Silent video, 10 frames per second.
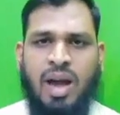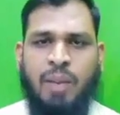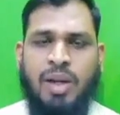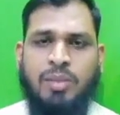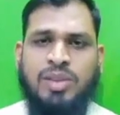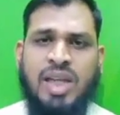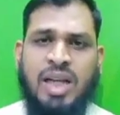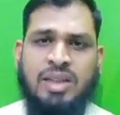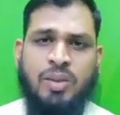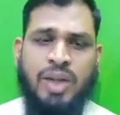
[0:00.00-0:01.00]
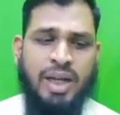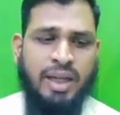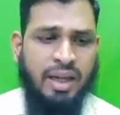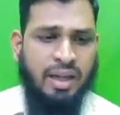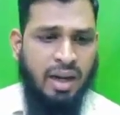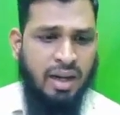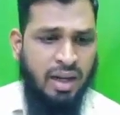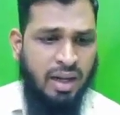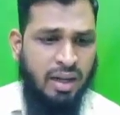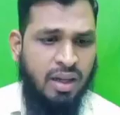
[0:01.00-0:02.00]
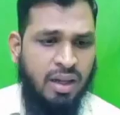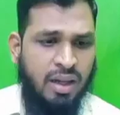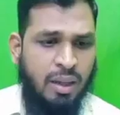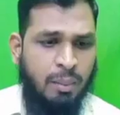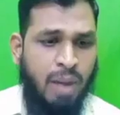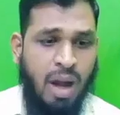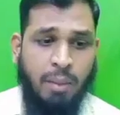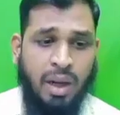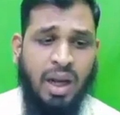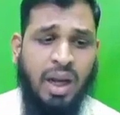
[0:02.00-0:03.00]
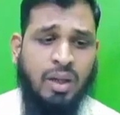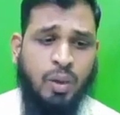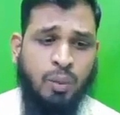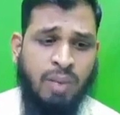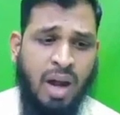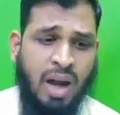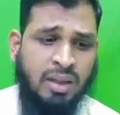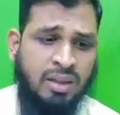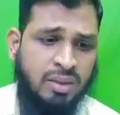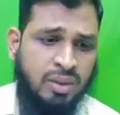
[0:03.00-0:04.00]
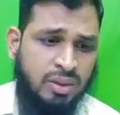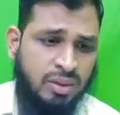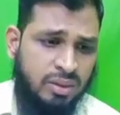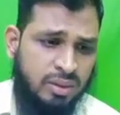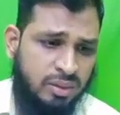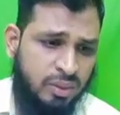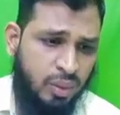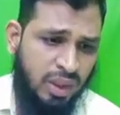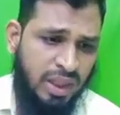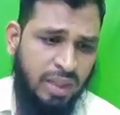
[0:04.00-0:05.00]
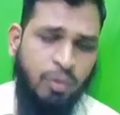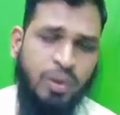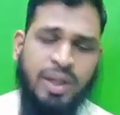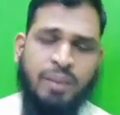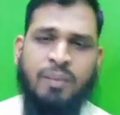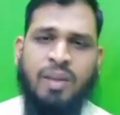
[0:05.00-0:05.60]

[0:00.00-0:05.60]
அப்ப நபிசுல்லாஸ் அவங்க என்ன கேட்குறாங்கன்னா மா மனாக்கும் அன் தொழிமூனி